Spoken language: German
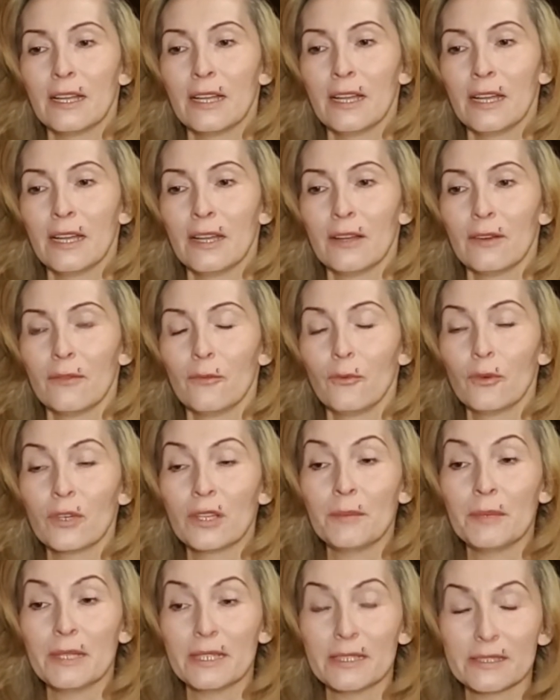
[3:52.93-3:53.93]
wo die
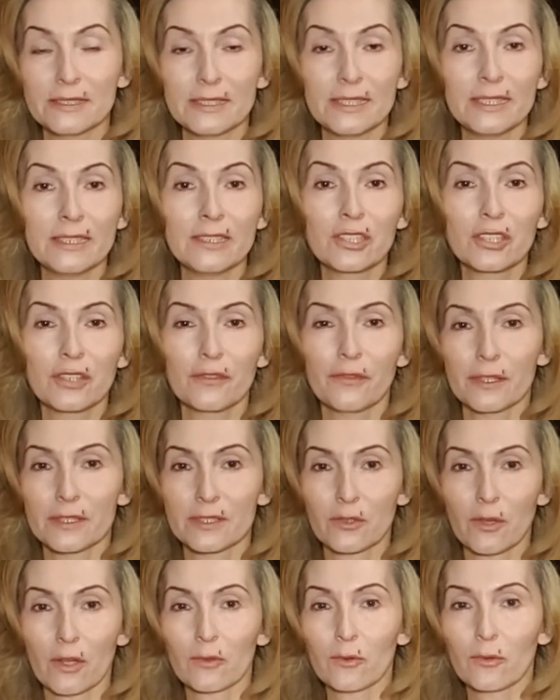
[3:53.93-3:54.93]
medizinische
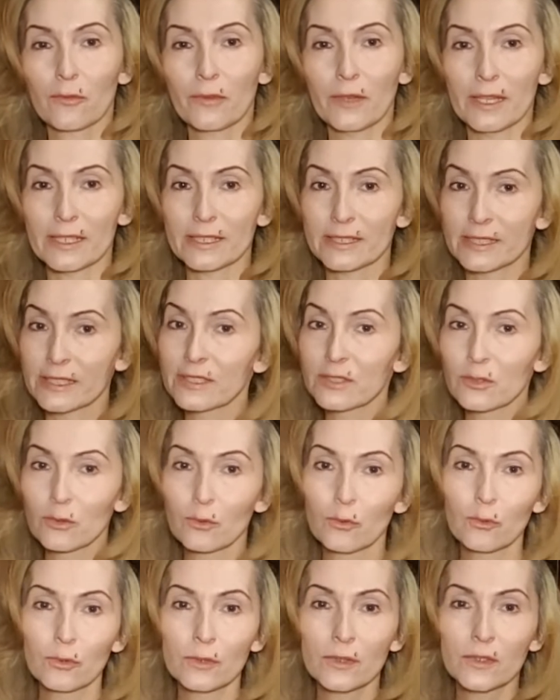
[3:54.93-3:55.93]
Versorgung vielleicht nicht so gut
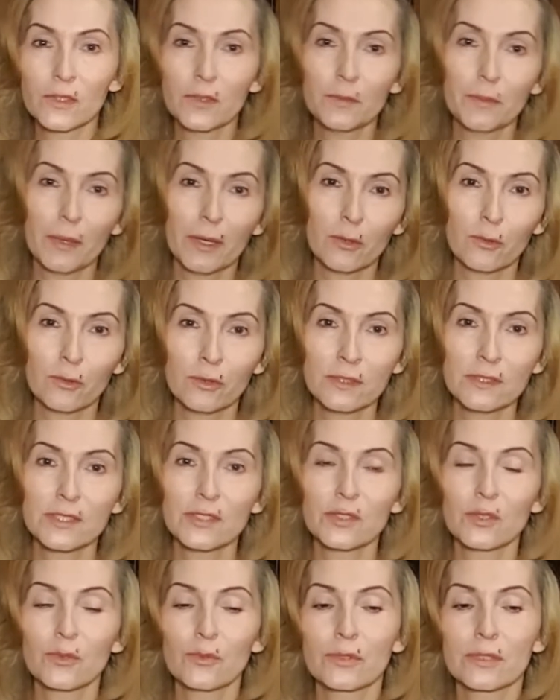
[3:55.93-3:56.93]
ist wie bei uns
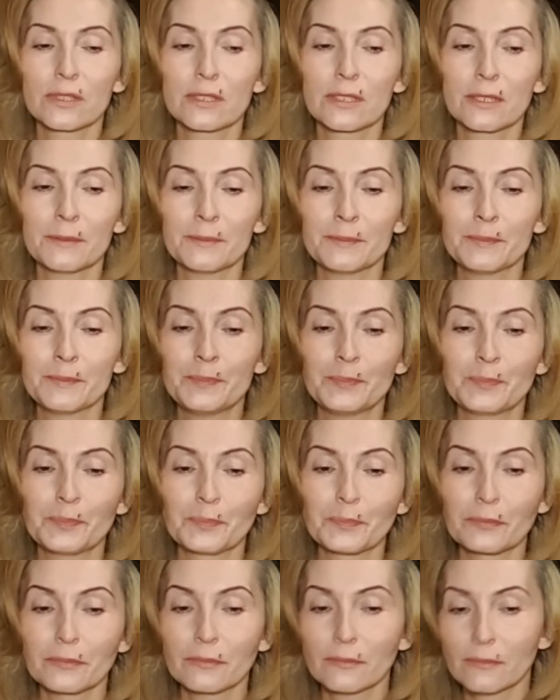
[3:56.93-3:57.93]
und ähm,
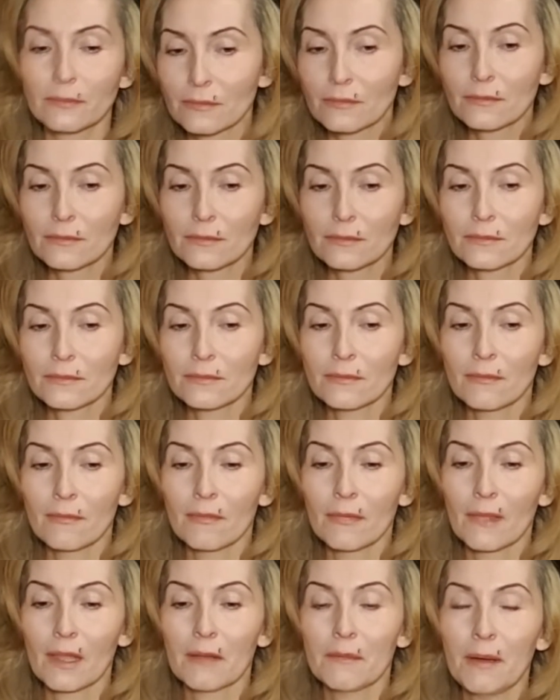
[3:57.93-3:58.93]

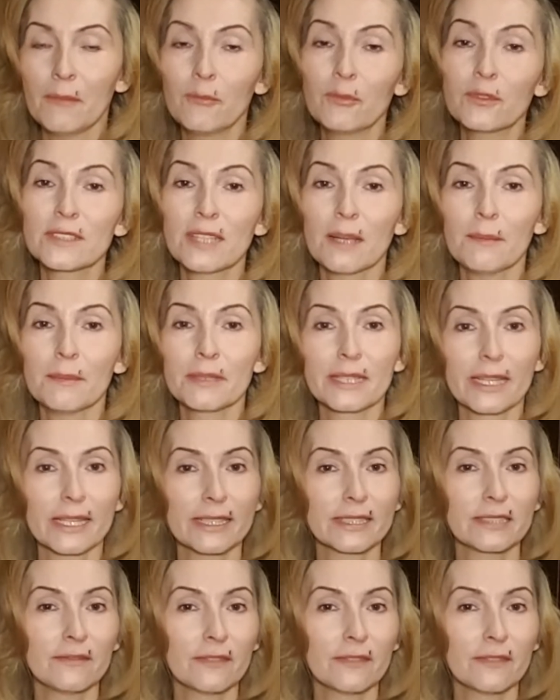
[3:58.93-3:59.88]
man muss damit rechnen, was zu